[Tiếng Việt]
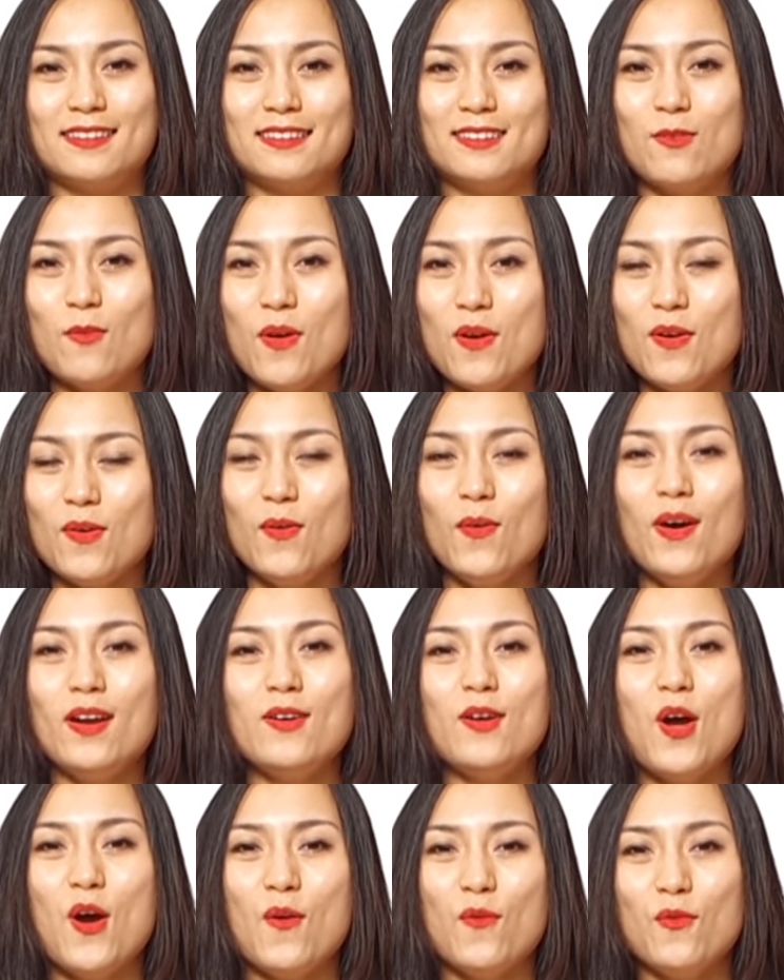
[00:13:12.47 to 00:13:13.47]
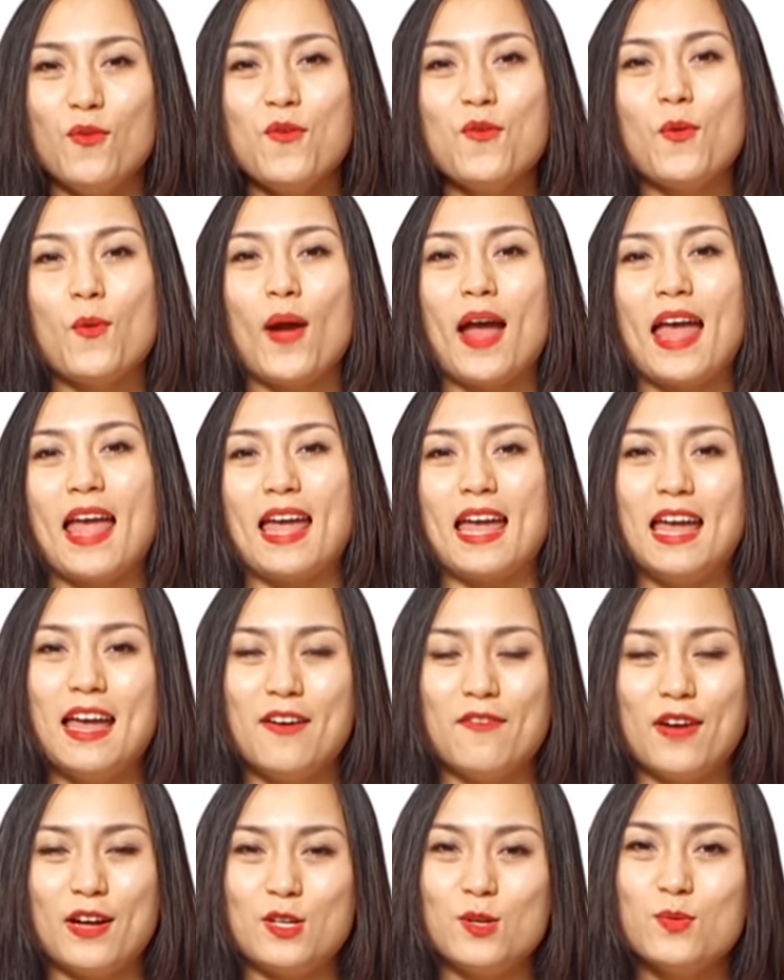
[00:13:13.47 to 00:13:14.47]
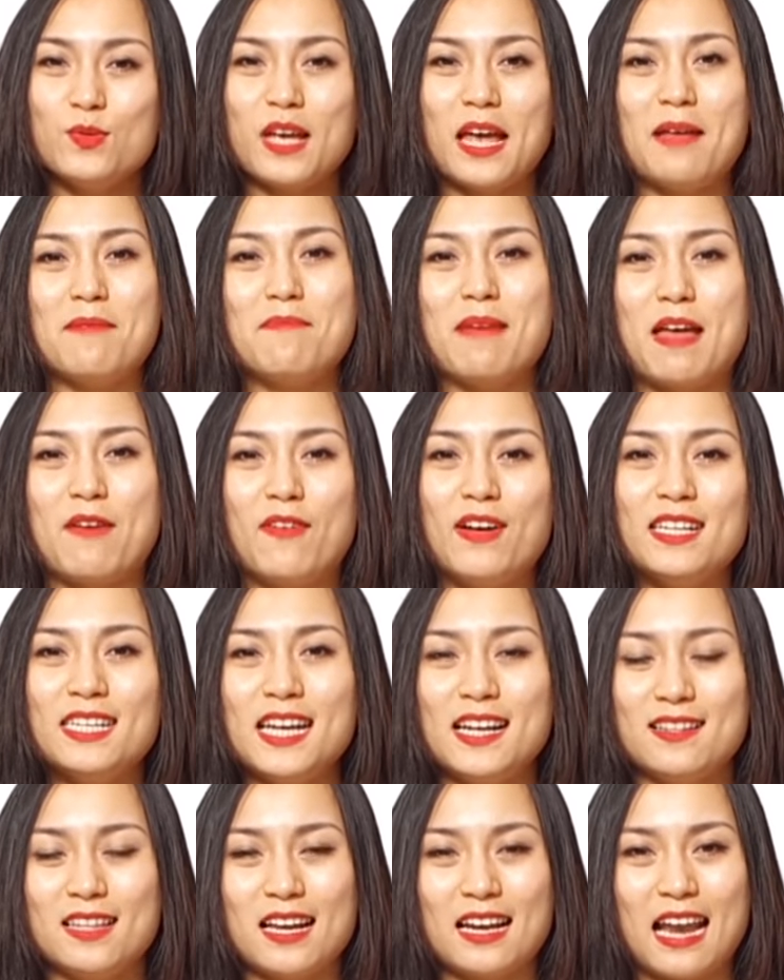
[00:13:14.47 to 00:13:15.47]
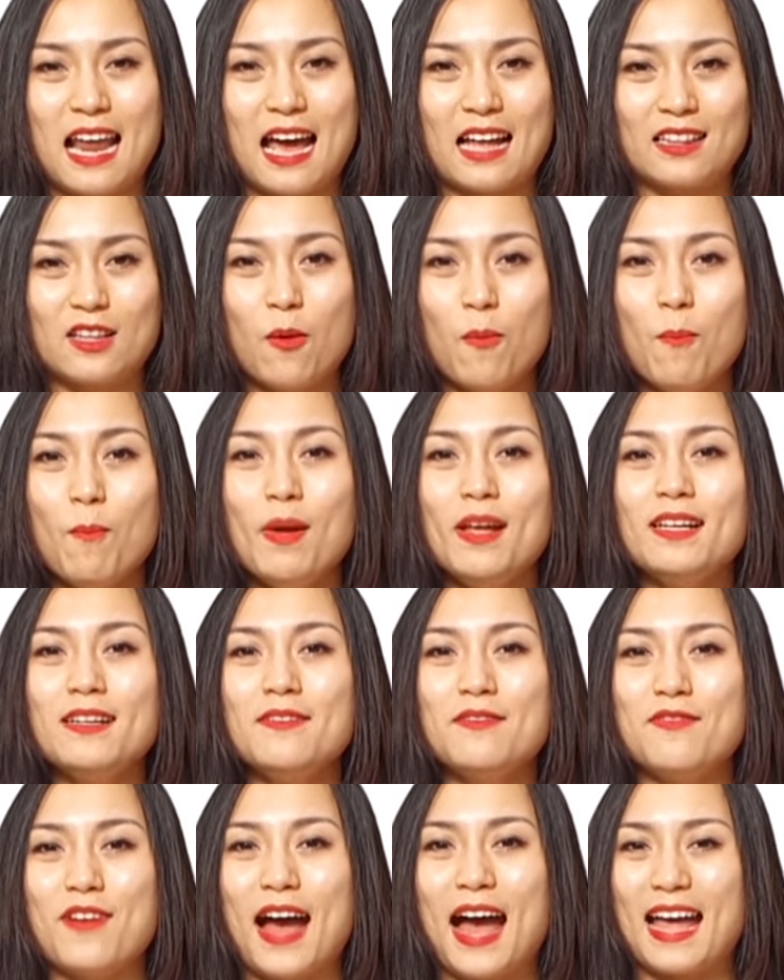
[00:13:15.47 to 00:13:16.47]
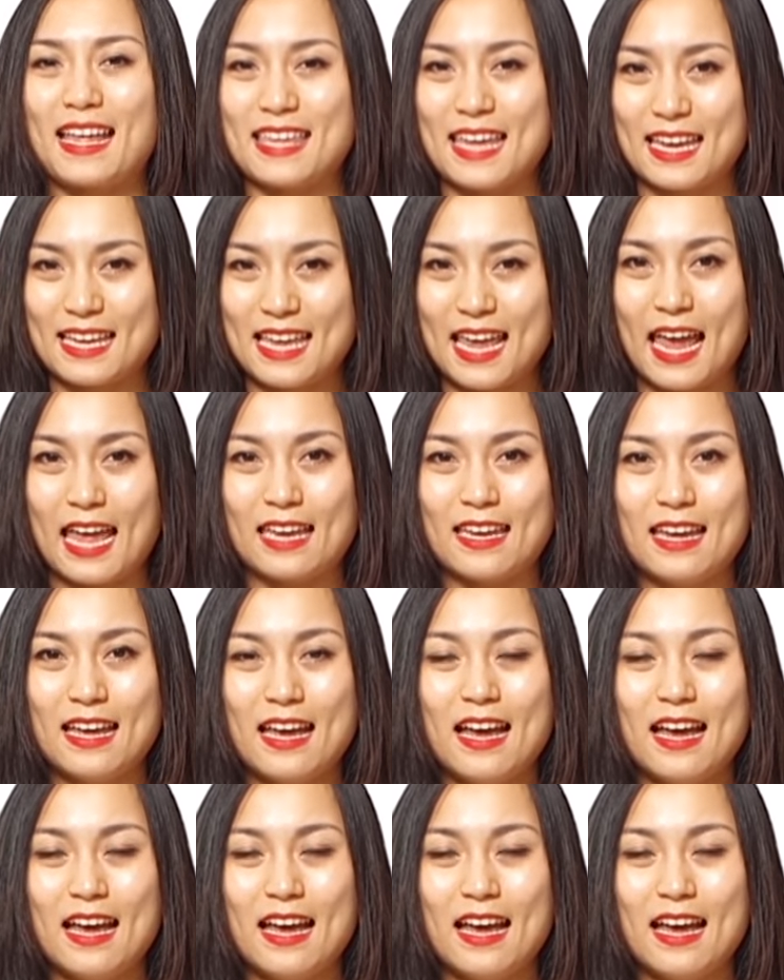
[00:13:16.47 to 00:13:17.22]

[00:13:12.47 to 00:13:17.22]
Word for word: luôn luôn vui khỏe và chúc cho em bé phát triển thật là thông minh và nhanh nhẹn